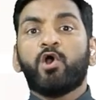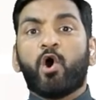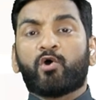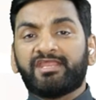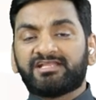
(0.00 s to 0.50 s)

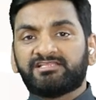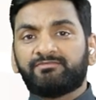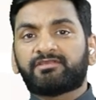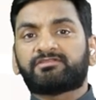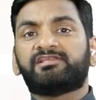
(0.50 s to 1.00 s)
और एक दिन
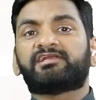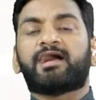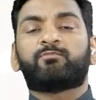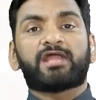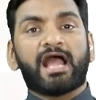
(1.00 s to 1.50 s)
में किसी लिए
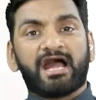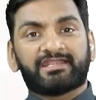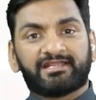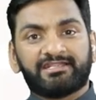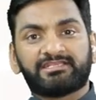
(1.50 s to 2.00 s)
काम हो रहा है आठ
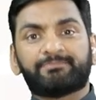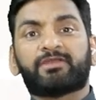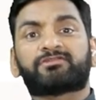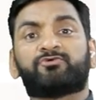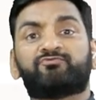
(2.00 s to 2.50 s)
घंटे
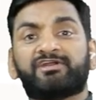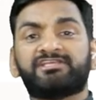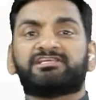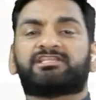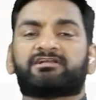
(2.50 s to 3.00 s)
पैसा वही
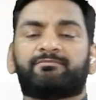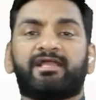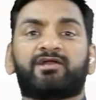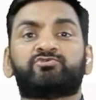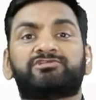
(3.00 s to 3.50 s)
ज़्यादा
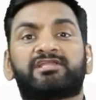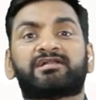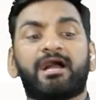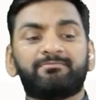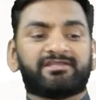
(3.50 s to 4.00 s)
कमाएगा जो ज़्यादा
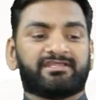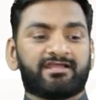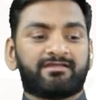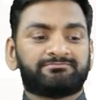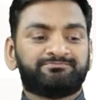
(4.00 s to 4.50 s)
काम
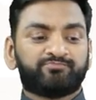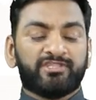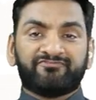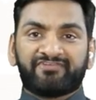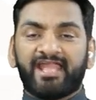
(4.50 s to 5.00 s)
करेगा
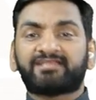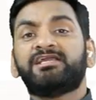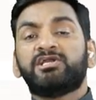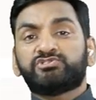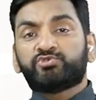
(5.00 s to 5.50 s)

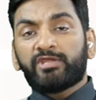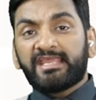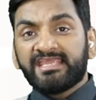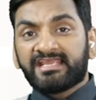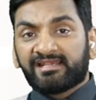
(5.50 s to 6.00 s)
इनफैक्ट जो
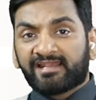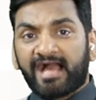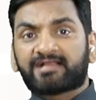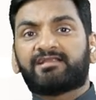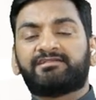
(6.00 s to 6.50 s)
एक
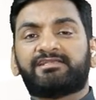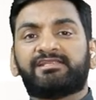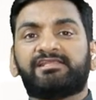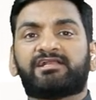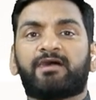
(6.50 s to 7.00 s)
लाख घंटे
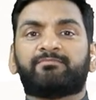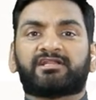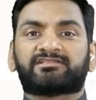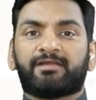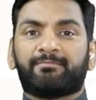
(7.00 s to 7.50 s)
डेली काम
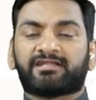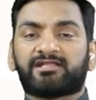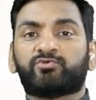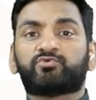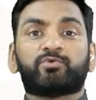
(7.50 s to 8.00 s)
करता है बाटा
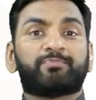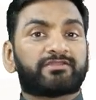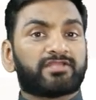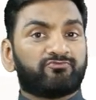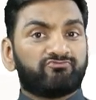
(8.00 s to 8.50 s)
दोस्तों
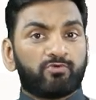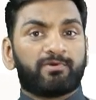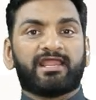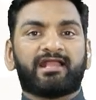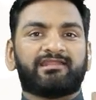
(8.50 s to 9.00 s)
पैसा वो
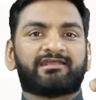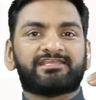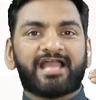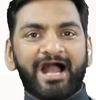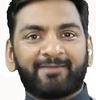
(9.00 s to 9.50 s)
बनाएगा ना
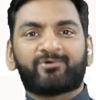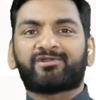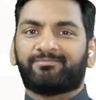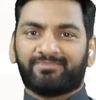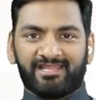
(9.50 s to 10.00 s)
कि आप और
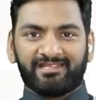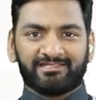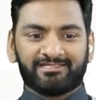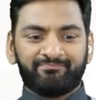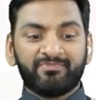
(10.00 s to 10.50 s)
हम बनाएंगे